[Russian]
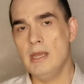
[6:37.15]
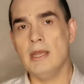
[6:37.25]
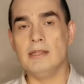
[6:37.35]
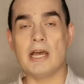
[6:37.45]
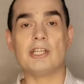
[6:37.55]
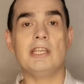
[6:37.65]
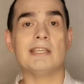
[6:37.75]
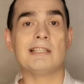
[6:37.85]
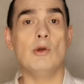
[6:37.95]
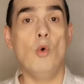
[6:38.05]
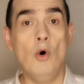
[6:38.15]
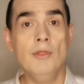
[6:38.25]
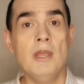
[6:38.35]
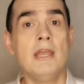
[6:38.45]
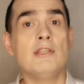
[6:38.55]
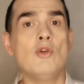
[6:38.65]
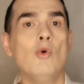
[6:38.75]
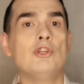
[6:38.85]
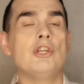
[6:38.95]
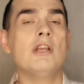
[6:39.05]
даже если он не
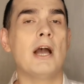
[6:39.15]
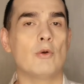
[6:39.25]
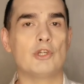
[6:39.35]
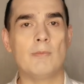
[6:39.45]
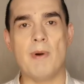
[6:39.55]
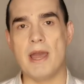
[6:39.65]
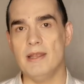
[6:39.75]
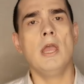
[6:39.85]
очень хороший парень.